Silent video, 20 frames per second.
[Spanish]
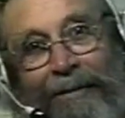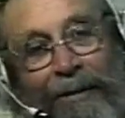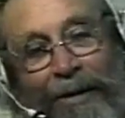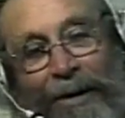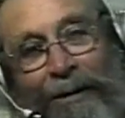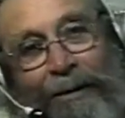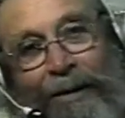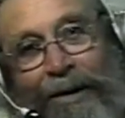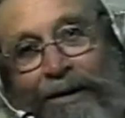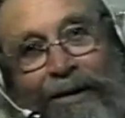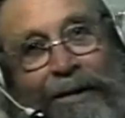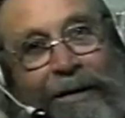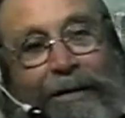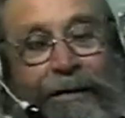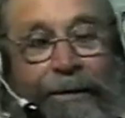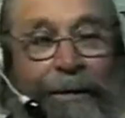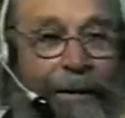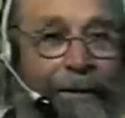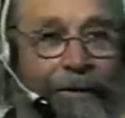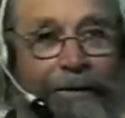Porque puede decir,
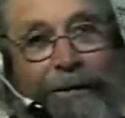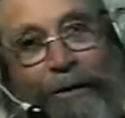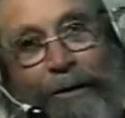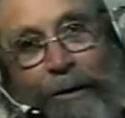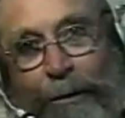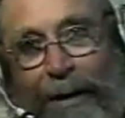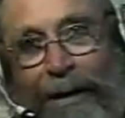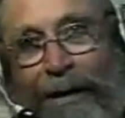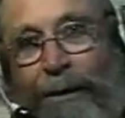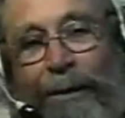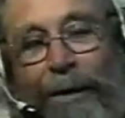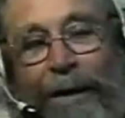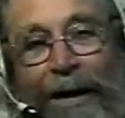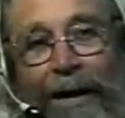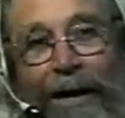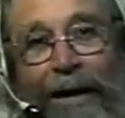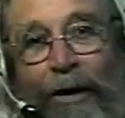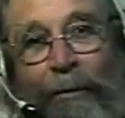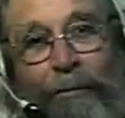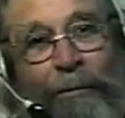sí, bueno, sí, yo me
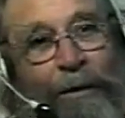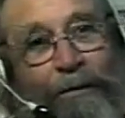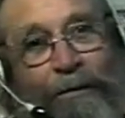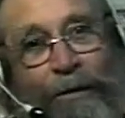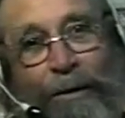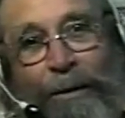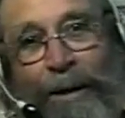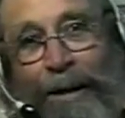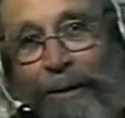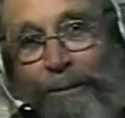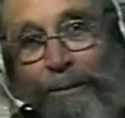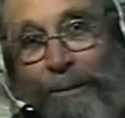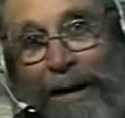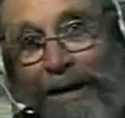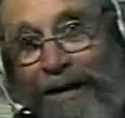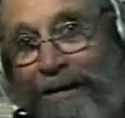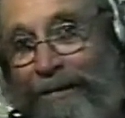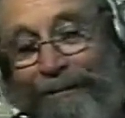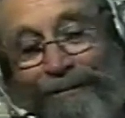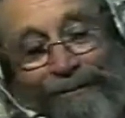equivoqué, me informaron
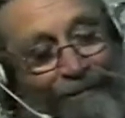mal.